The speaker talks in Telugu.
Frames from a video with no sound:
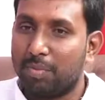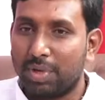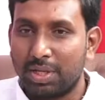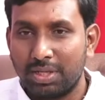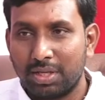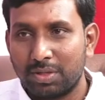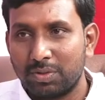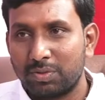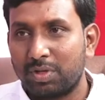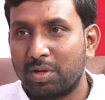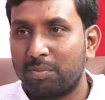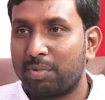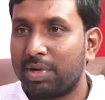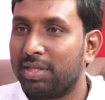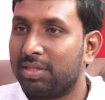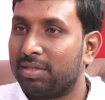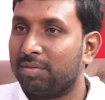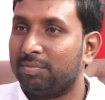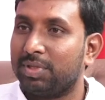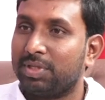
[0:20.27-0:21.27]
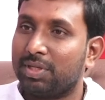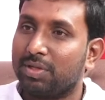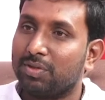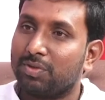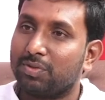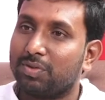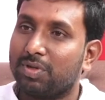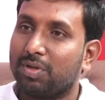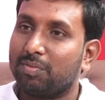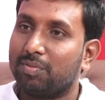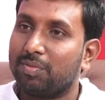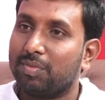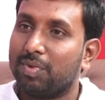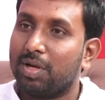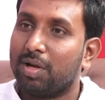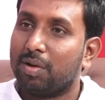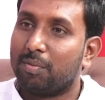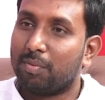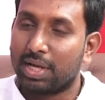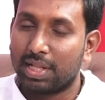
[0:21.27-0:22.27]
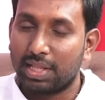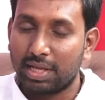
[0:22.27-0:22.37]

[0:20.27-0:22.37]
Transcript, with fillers: మేము చేస్తున్న ప్రయత్నం మేము చేస్తున్నాం మా